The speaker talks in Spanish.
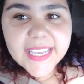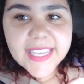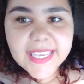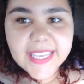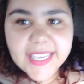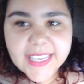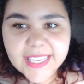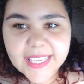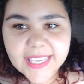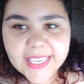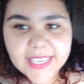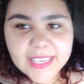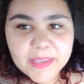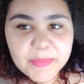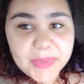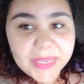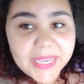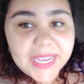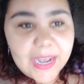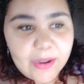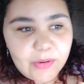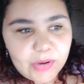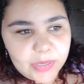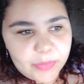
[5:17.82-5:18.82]
Y mi
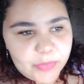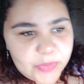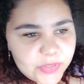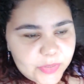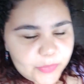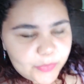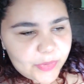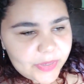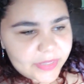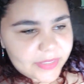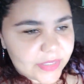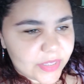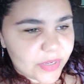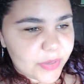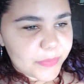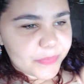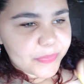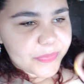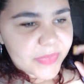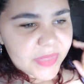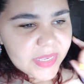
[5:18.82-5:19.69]
cauli por supuesto.